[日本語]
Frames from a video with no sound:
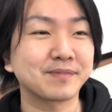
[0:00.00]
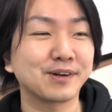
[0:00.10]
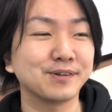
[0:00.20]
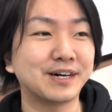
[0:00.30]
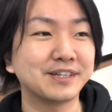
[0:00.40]

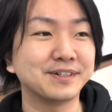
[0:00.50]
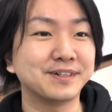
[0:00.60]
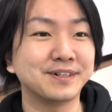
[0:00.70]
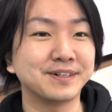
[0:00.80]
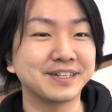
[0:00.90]
このあ
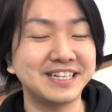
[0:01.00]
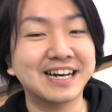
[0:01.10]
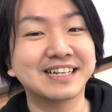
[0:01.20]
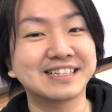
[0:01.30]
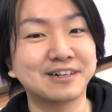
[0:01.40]
のひ
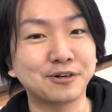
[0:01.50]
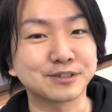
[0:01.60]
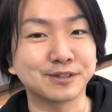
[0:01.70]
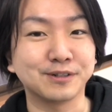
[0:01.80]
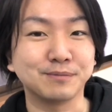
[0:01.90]
な形
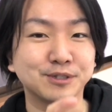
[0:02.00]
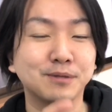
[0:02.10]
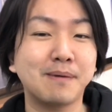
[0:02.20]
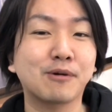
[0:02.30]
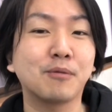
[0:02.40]
をそのもう
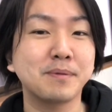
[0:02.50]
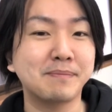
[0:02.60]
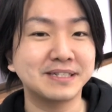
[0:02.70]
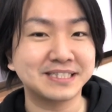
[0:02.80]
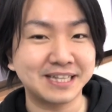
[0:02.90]
そのまま
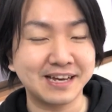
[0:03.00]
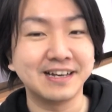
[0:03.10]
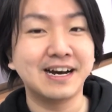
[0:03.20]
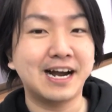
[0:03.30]
コピペして